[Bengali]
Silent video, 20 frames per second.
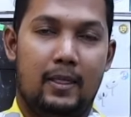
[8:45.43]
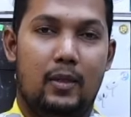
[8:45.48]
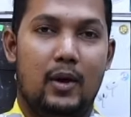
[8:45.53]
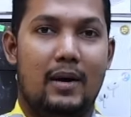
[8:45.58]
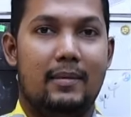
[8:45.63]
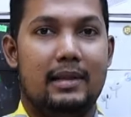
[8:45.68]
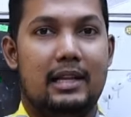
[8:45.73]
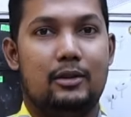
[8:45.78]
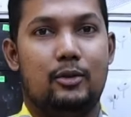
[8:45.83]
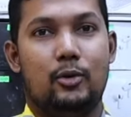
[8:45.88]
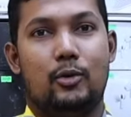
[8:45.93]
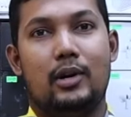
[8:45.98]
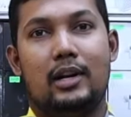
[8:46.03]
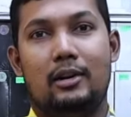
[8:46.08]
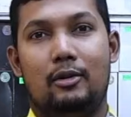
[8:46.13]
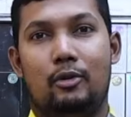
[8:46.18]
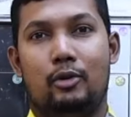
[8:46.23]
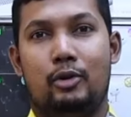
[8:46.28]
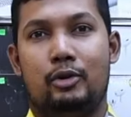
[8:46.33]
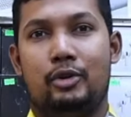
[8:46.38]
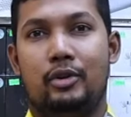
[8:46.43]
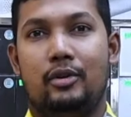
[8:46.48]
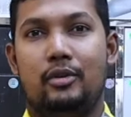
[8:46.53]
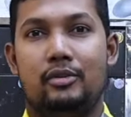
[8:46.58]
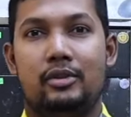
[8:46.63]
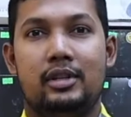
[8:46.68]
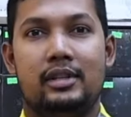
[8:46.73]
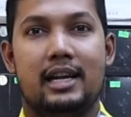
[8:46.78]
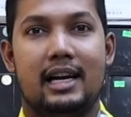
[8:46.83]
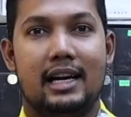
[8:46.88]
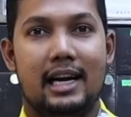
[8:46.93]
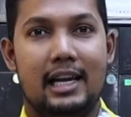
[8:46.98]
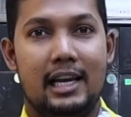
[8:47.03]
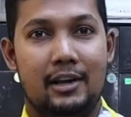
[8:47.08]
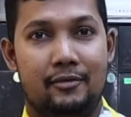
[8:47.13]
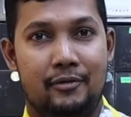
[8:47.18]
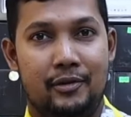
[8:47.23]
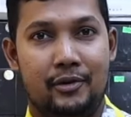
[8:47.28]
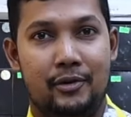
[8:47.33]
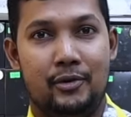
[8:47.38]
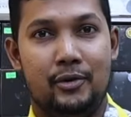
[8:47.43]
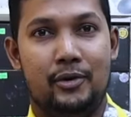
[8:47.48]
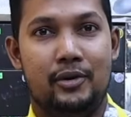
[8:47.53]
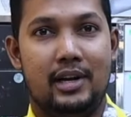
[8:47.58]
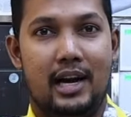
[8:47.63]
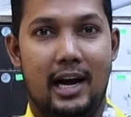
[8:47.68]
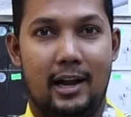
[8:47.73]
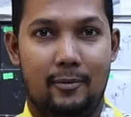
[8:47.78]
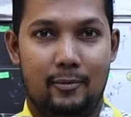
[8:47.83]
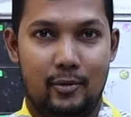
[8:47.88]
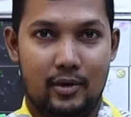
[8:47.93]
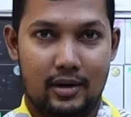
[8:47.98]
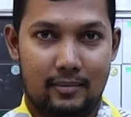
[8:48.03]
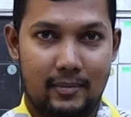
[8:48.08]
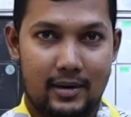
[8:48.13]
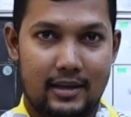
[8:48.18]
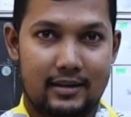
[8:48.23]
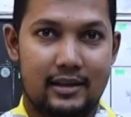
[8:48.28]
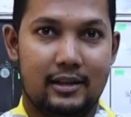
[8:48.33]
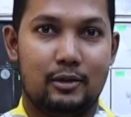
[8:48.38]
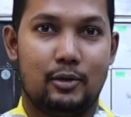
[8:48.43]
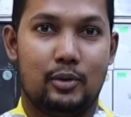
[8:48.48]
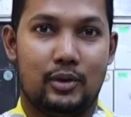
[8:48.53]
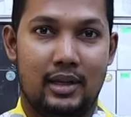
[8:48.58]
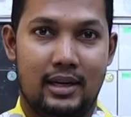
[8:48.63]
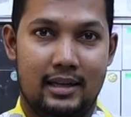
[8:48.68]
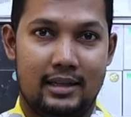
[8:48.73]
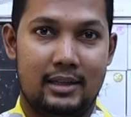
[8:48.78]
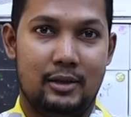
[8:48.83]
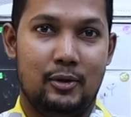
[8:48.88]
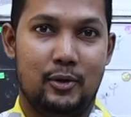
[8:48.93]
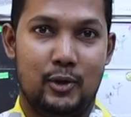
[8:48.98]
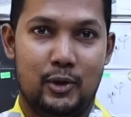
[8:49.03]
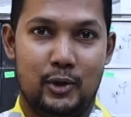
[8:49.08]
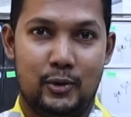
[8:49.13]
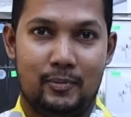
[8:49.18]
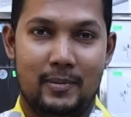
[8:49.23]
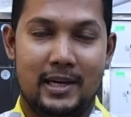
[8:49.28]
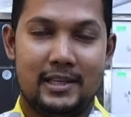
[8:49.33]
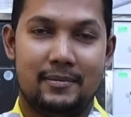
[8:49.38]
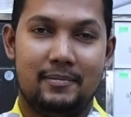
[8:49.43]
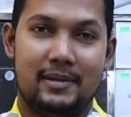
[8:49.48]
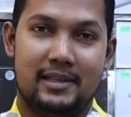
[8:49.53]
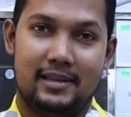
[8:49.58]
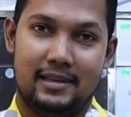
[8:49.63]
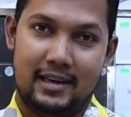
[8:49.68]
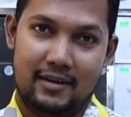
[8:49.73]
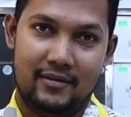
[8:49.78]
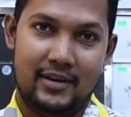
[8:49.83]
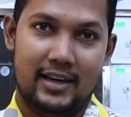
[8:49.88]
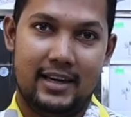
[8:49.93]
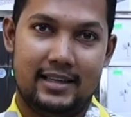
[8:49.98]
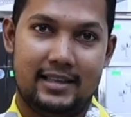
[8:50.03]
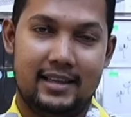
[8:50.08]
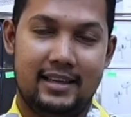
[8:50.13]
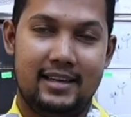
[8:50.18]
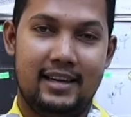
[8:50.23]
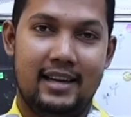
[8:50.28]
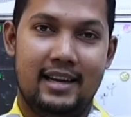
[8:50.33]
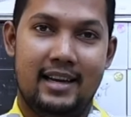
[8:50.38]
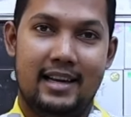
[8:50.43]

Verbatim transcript: তো আমাদের দোকানের লোকেশন রয়েছে ঢাকা ইলেফেন্ট রোড আলপনা প্লাজা দোতলাতে দুইশো পাঁচ মিস্টার নাবিন গ্যাজেট